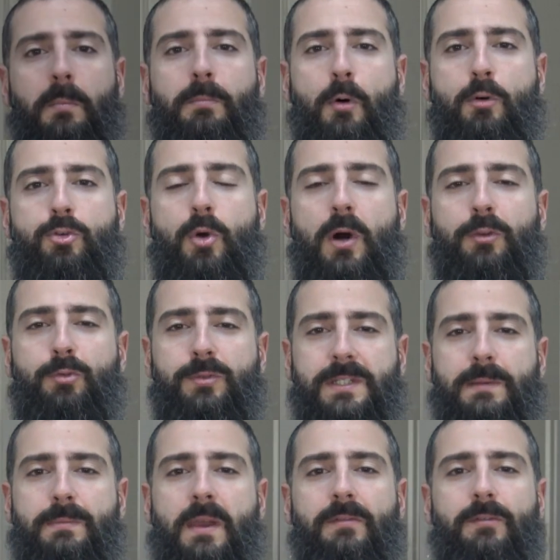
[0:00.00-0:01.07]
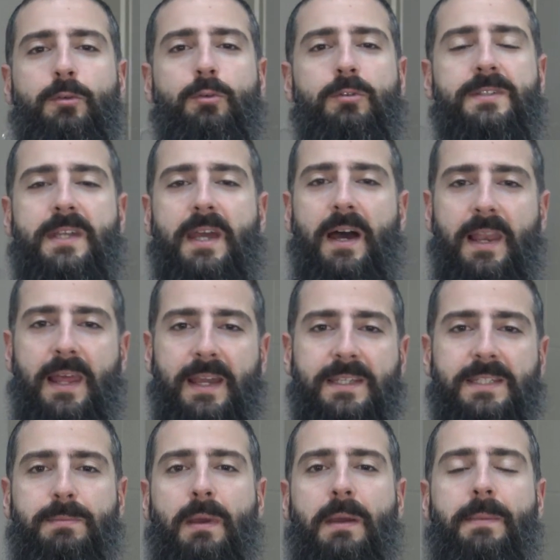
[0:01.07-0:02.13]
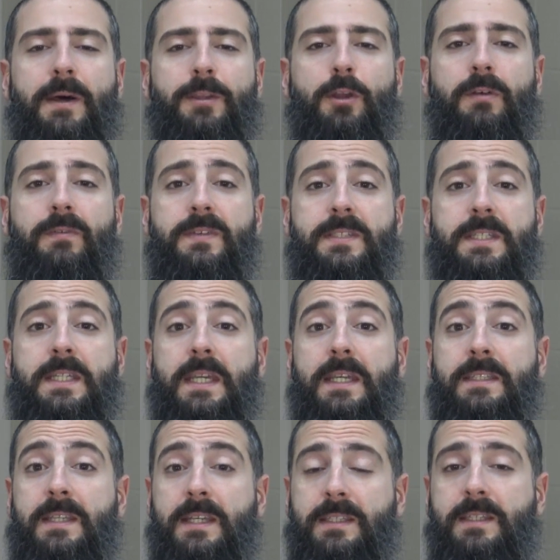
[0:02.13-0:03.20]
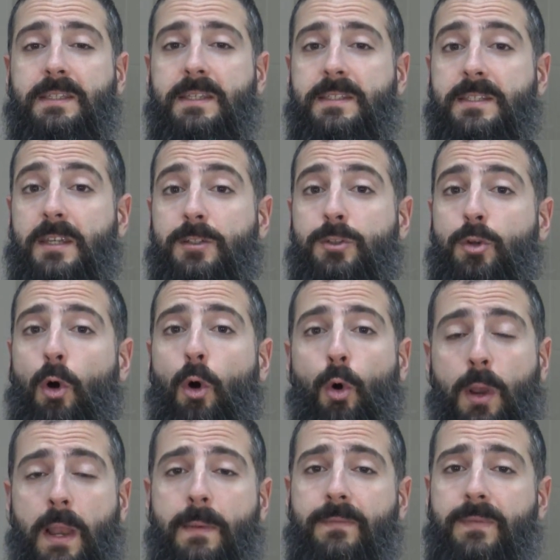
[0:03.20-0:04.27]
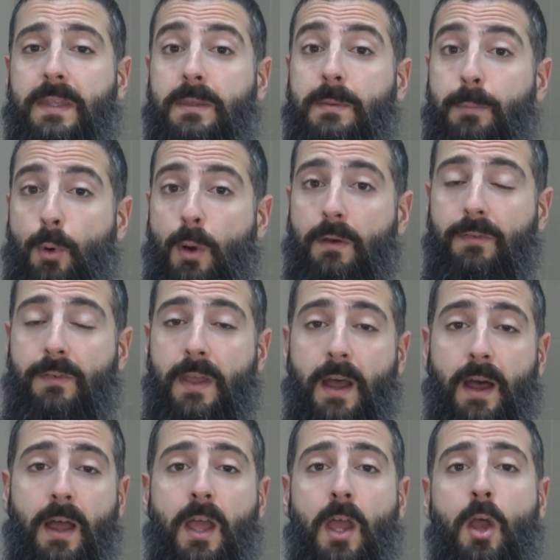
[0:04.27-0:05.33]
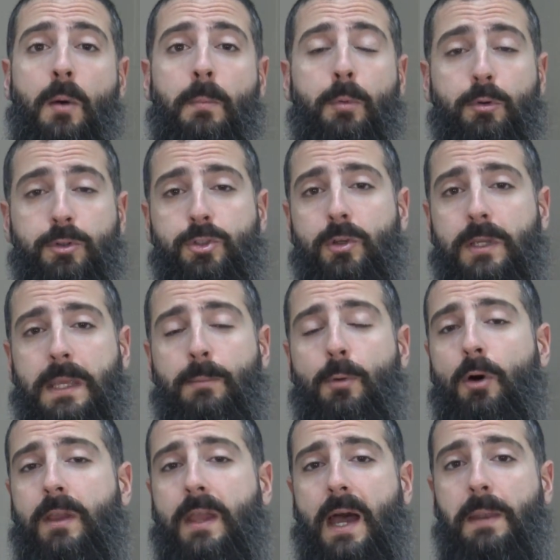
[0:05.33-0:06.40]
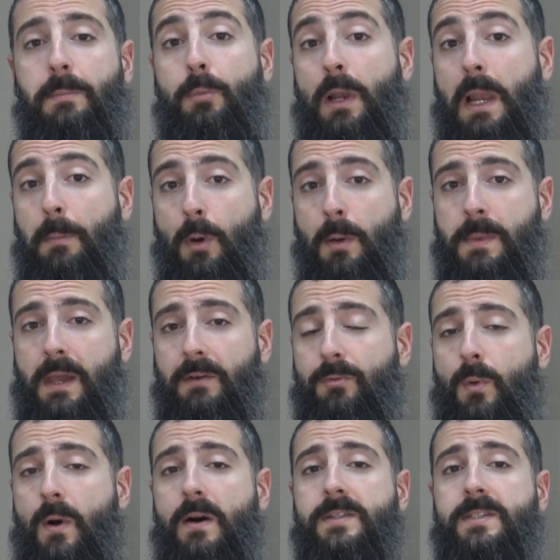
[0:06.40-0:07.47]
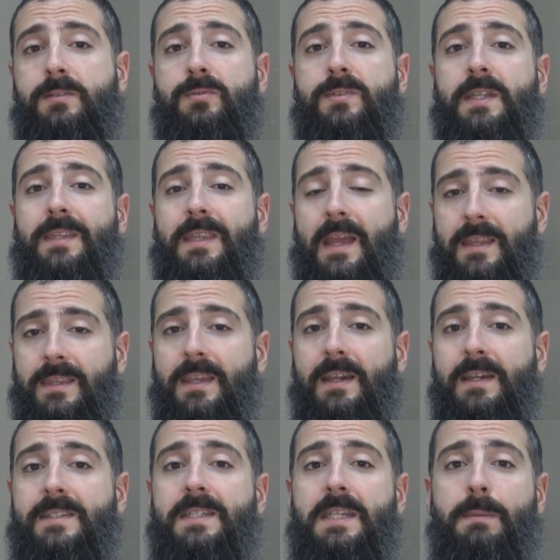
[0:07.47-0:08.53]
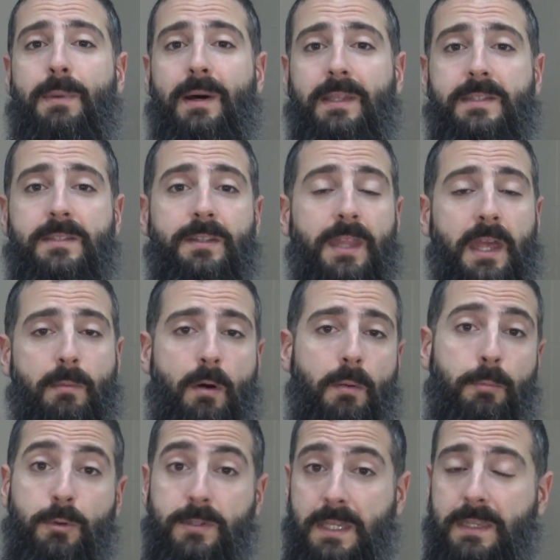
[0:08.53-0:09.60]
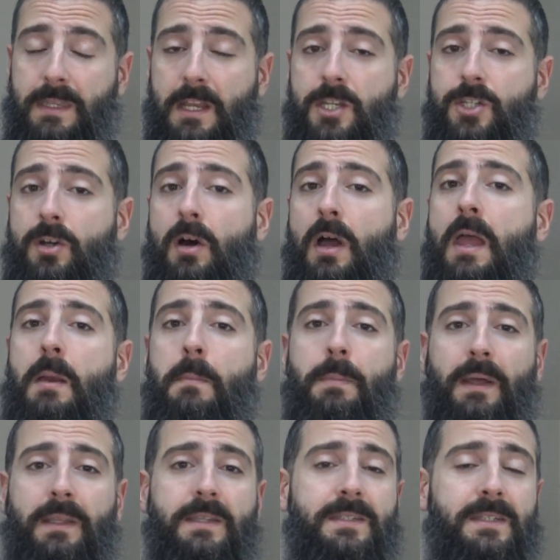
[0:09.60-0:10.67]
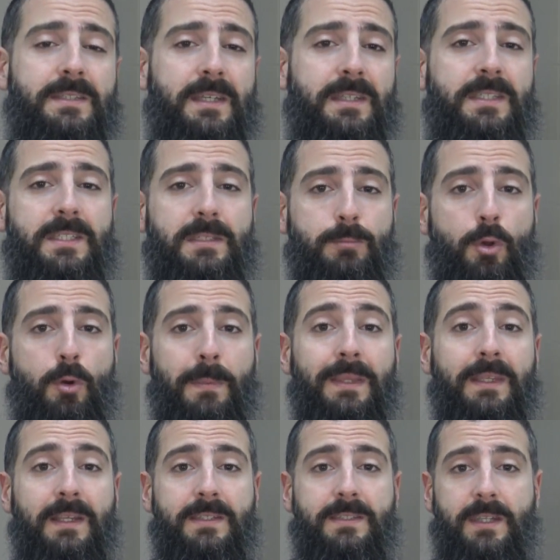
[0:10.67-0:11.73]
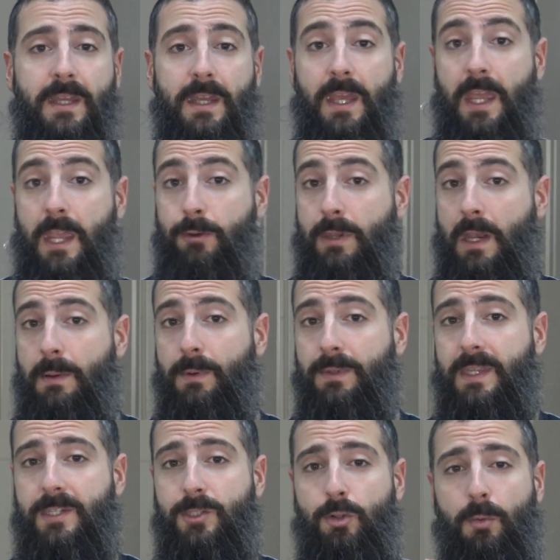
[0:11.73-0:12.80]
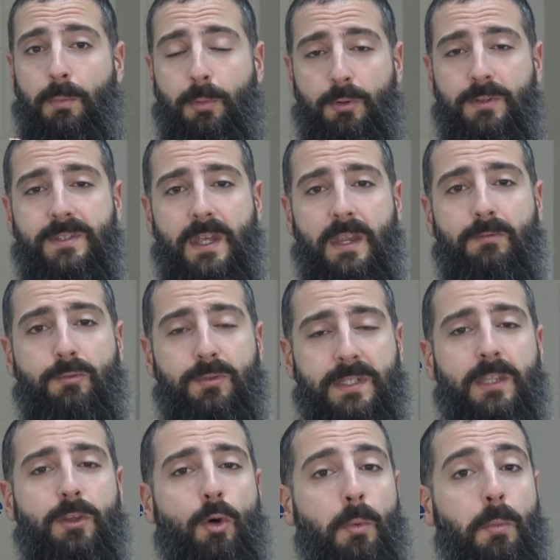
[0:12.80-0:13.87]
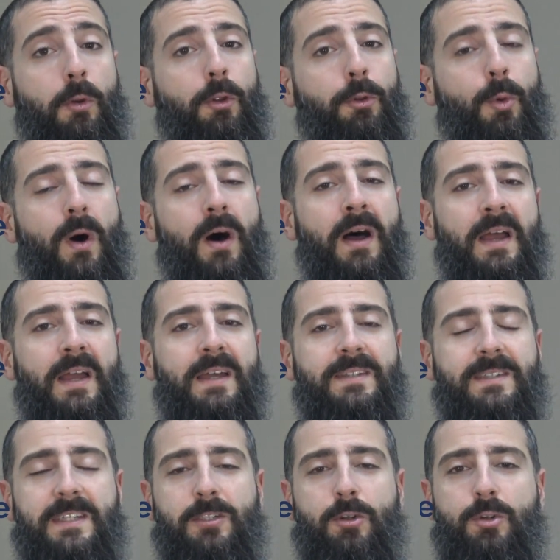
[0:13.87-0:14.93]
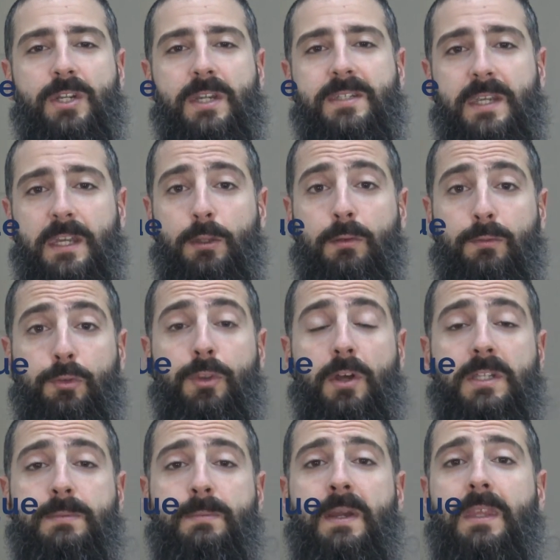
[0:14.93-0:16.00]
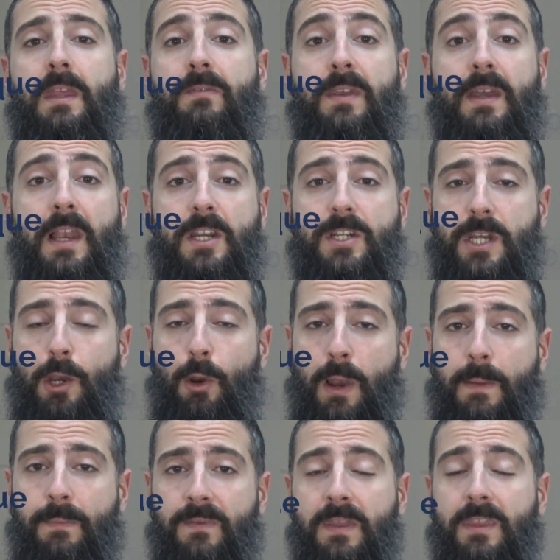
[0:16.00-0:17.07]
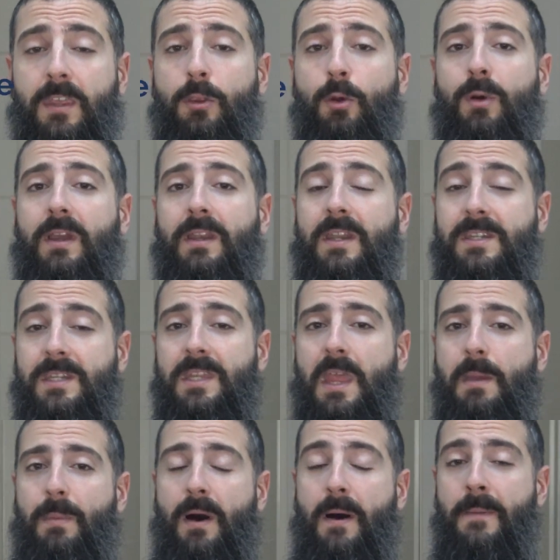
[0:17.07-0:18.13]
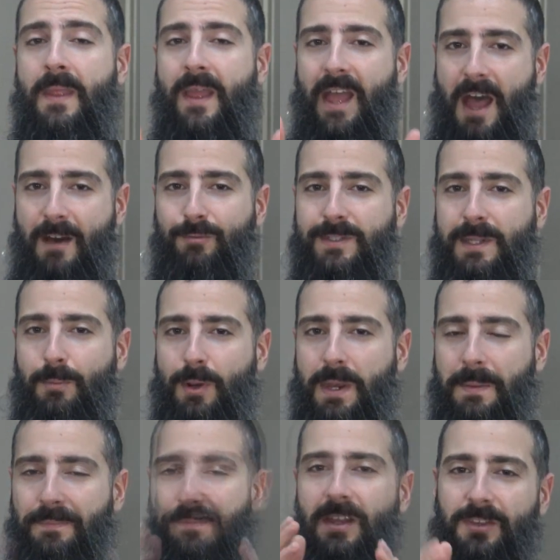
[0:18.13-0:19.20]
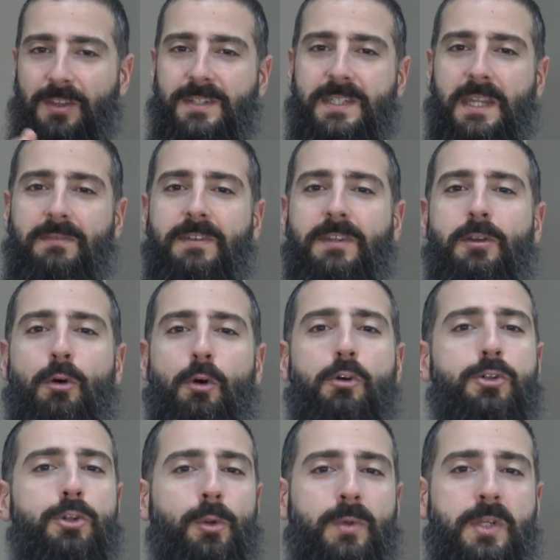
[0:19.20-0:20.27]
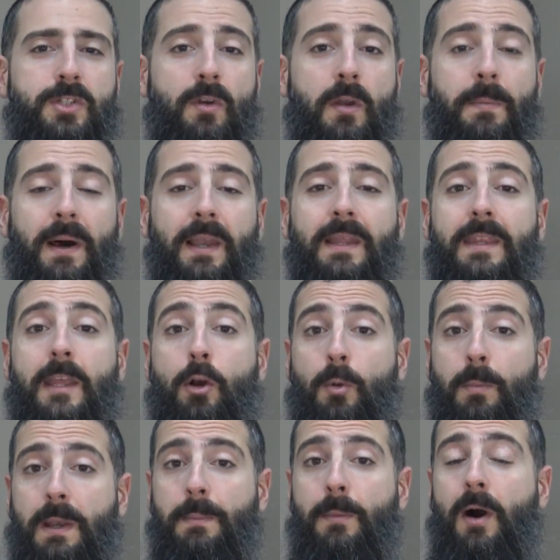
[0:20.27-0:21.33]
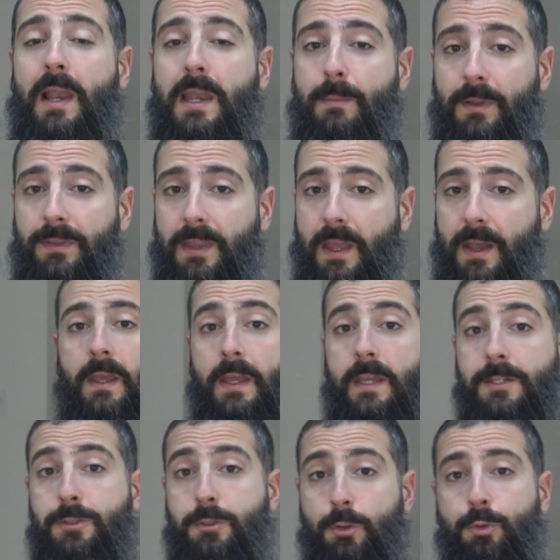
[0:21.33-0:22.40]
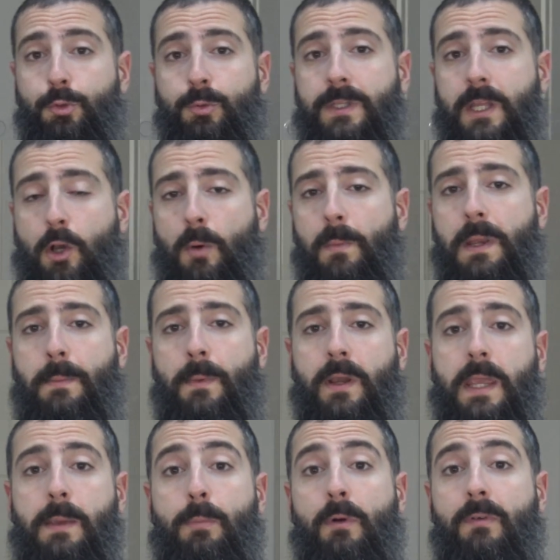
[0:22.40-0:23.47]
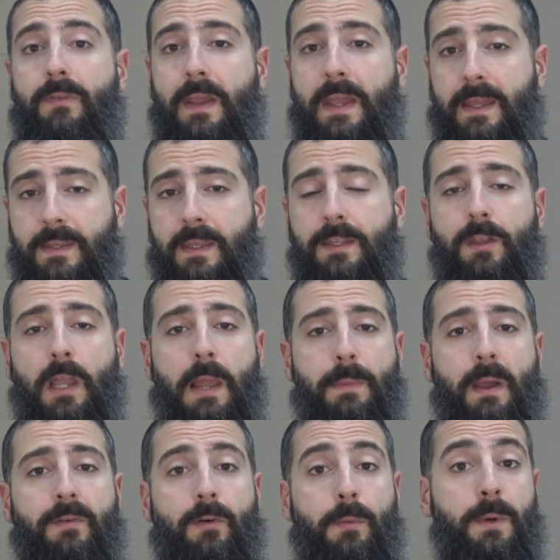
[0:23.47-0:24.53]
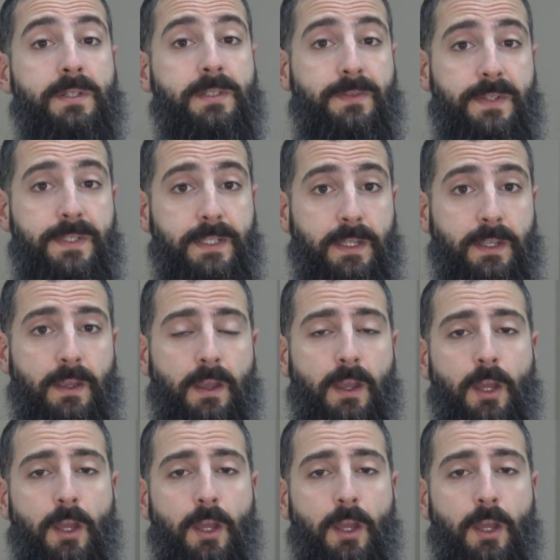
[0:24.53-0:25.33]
Bonjour à tous et bienvenue, c'est Alex, préparateur physique et diététicien sur olympfit.fr. Pour ceux qui me regardent pour la première fois, si vous êtes intéressé par des entraînements plus intelligents, par des exercices mieux maîtrisés et une alimentation plus saine, vous êtes au bon endroit. C'est ce que j'essaie de vous transmettre via la chaîne Olympfit, donc n'hésitez pas à vous abonner. Dans cette vidéo aujourd'hui, je vais parler des compléments alimentaires et surtout des compléments qui peuvent aider dans la performance physique.